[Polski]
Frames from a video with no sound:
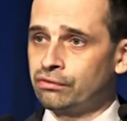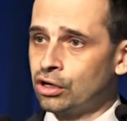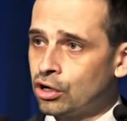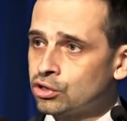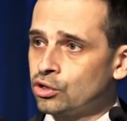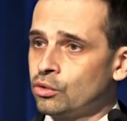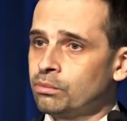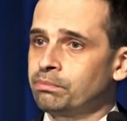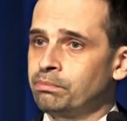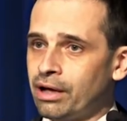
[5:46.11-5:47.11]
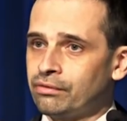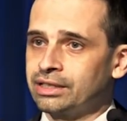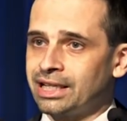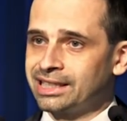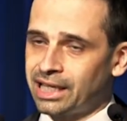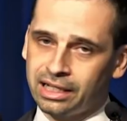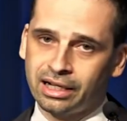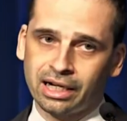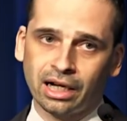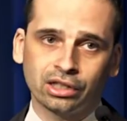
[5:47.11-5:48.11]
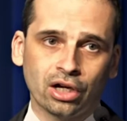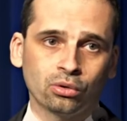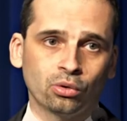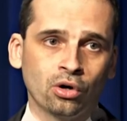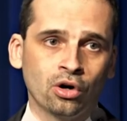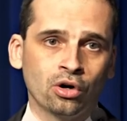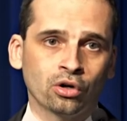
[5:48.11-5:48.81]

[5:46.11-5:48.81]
wychodzą pewne cechy charakteru,